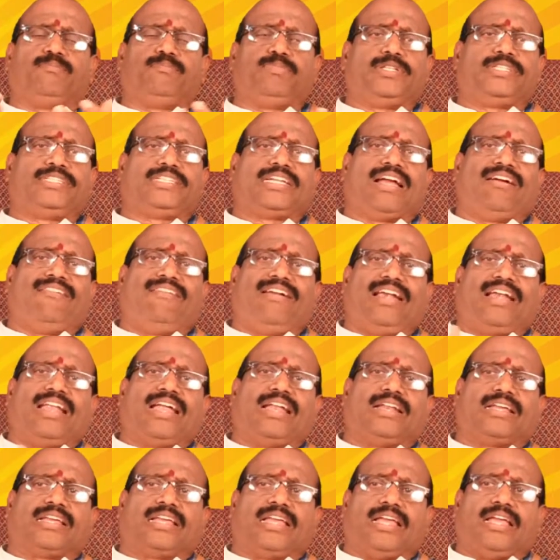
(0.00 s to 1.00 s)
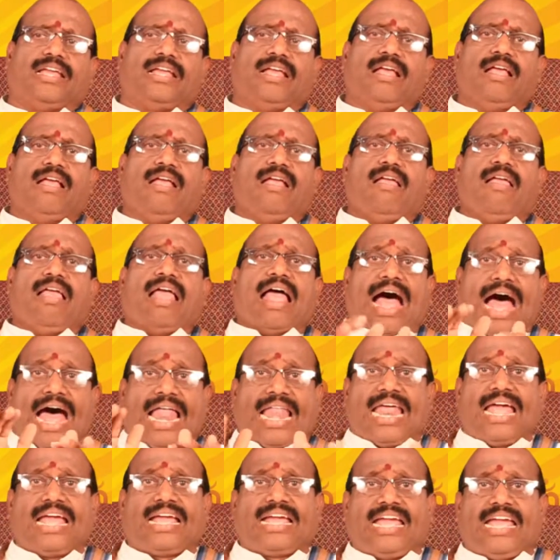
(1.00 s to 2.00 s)
పిచ్చిగా వెళ్ళడానికి
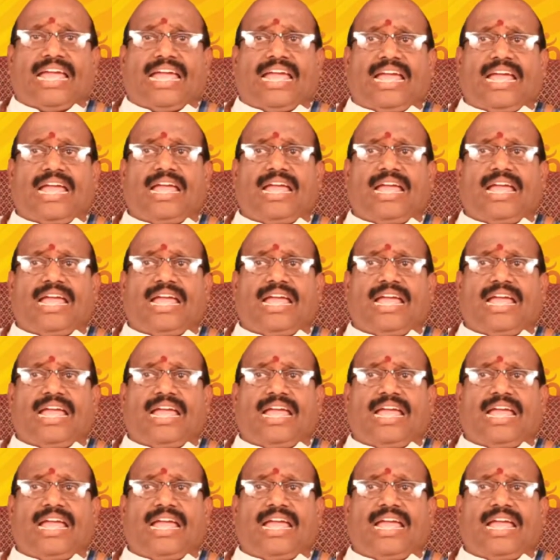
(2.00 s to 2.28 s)
అలాగే